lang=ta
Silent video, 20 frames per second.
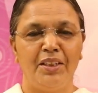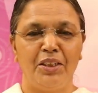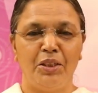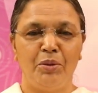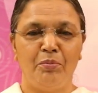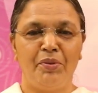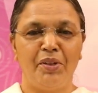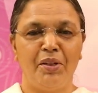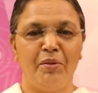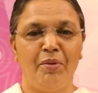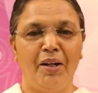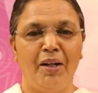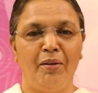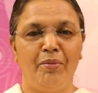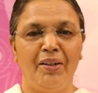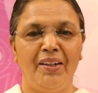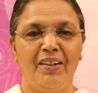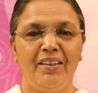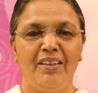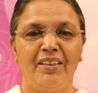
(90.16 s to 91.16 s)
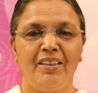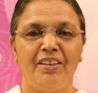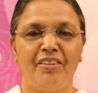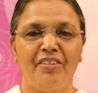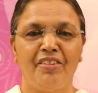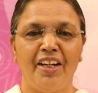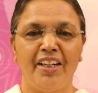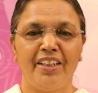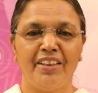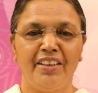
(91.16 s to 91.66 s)
இப்படி பாபா
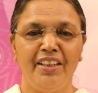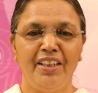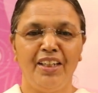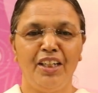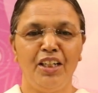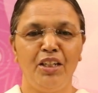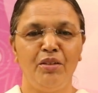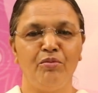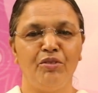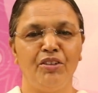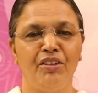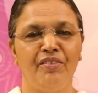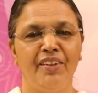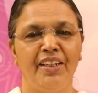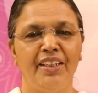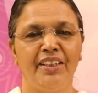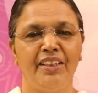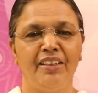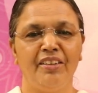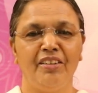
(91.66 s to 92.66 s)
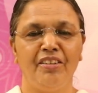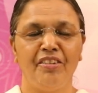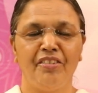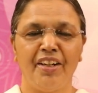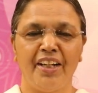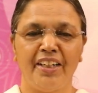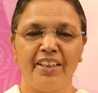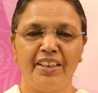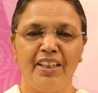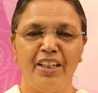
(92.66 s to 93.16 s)
சக்திகளை முன்வைத்து
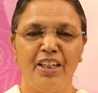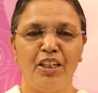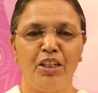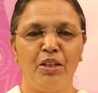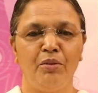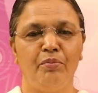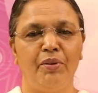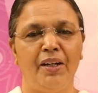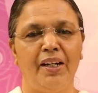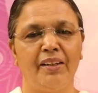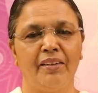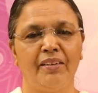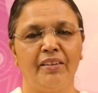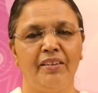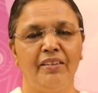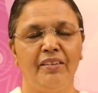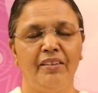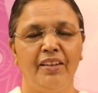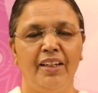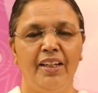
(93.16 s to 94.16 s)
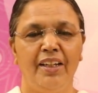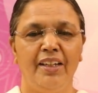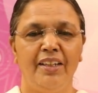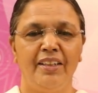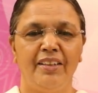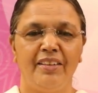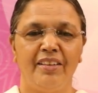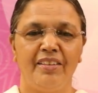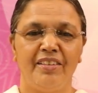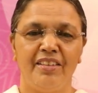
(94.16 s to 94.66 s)
சக்திகளை பார்த்து
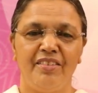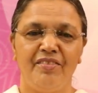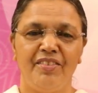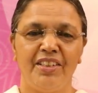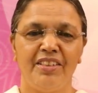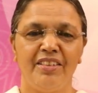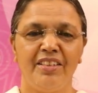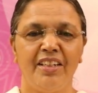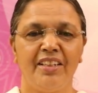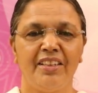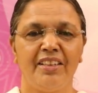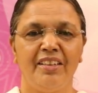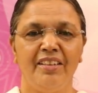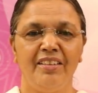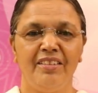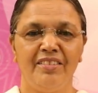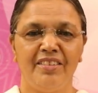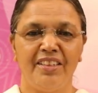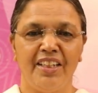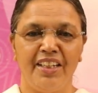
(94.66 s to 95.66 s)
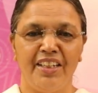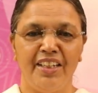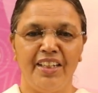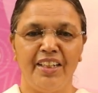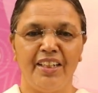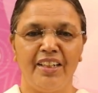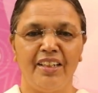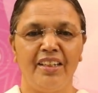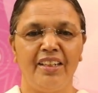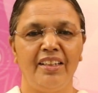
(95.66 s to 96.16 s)
இந்த சிவசக்தி
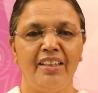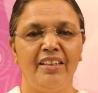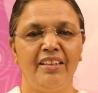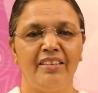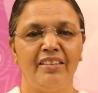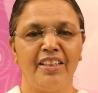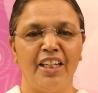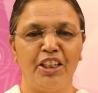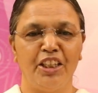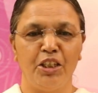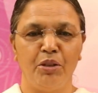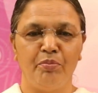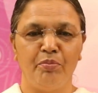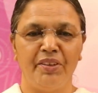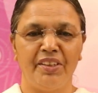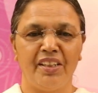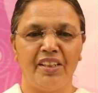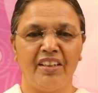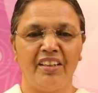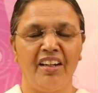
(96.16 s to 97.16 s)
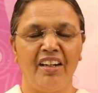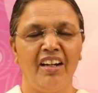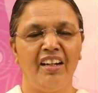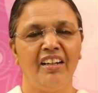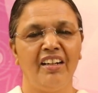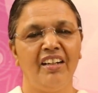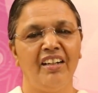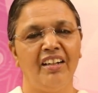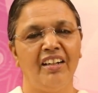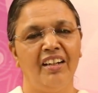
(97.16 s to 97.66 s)
சேனைகளை
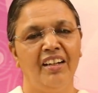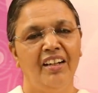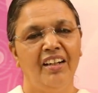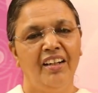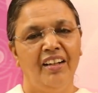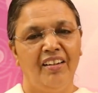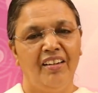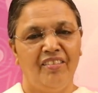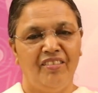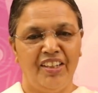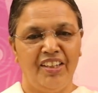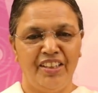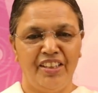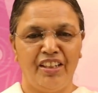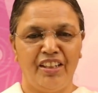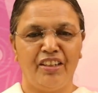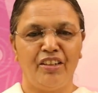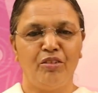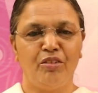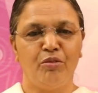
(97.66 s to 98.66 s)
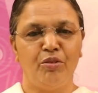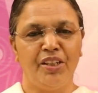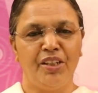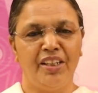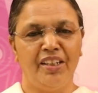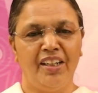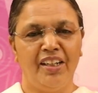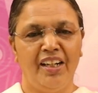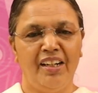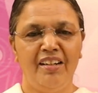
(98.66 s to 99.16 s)
சந்திப்பதற்காக
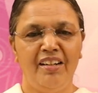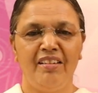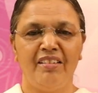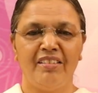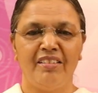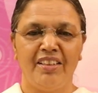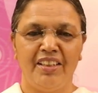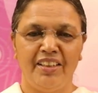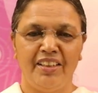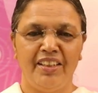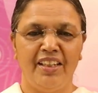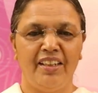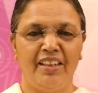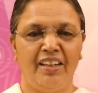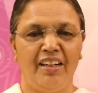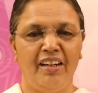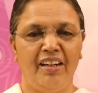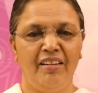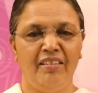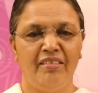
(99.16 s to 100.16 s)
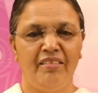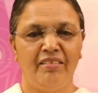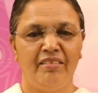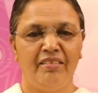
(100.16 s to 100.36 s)
வந்திருக்கக்கூடிய நாள் இந்த நாள்